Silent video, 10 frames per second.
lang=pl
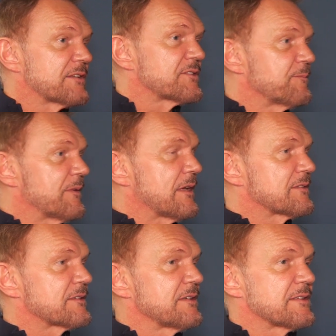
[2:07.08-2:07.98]
Znaczy, ja
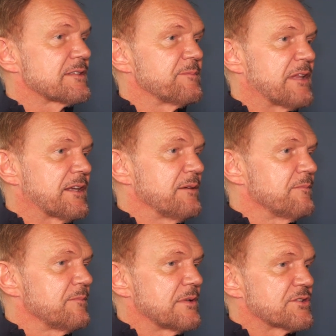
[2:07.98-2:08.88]
jestem
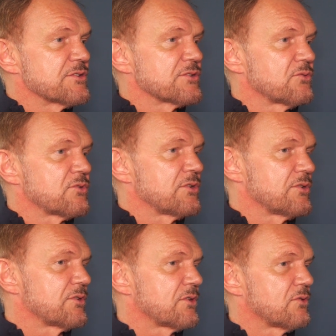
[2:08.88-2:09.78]
takim mężczyzną,
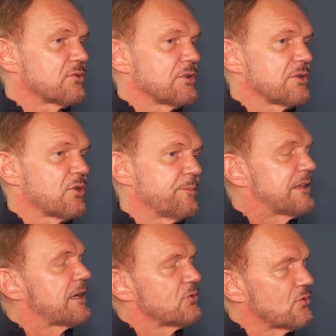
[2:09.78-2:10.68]
który, który
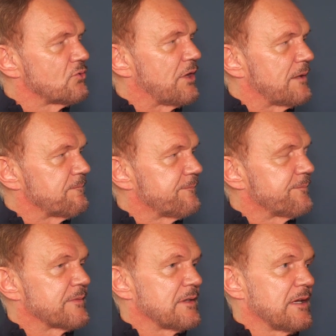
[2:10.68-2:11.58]
kobietę adoruje.
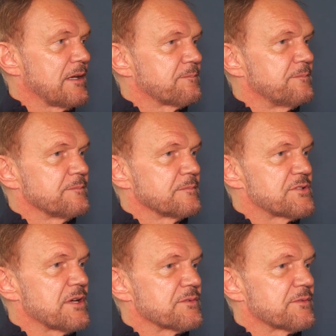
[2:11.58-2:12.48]
Ja mm,
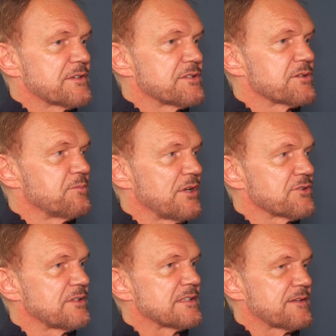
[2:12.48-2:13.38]
chciałbym właśnie, żeby moja
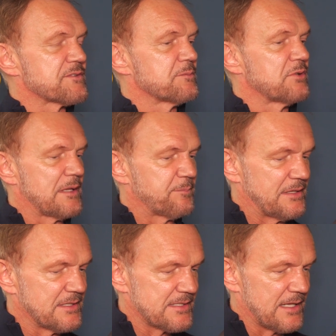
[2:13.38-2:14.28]
żona zawsze była na
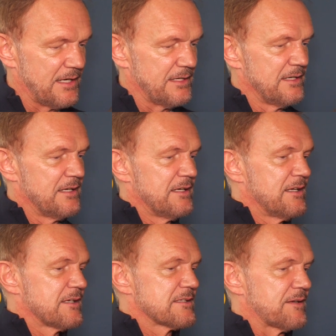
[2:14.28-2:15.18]
piedestale,
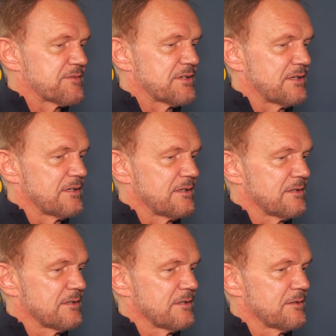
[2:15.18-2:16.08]
zawsze
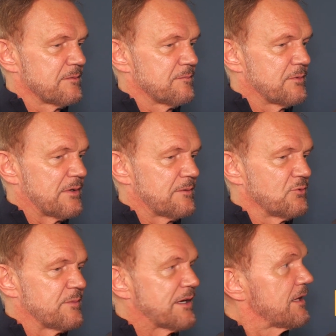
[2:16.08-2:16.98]
y, była
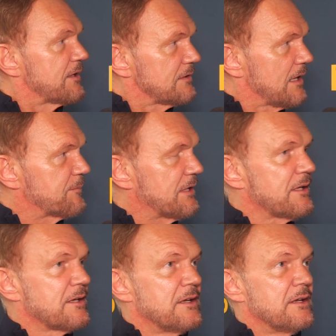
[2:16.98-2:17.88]
numer jeden dla
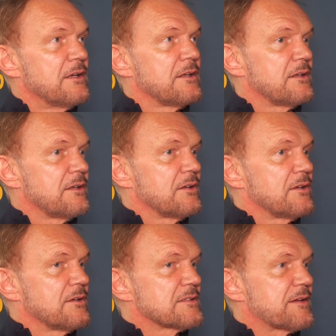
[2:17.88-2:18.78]
mnie,
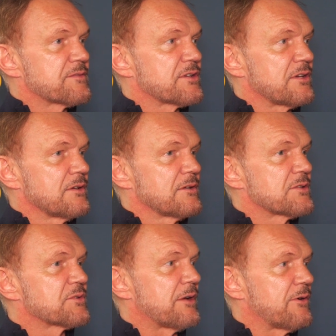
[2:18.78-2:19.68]
y, zawsze
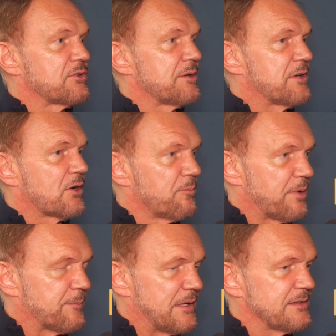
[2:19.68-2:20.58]
słyszała ode mnie
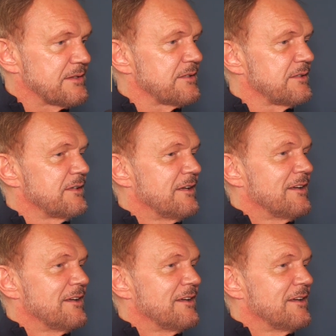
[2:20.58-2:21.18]
komplementy,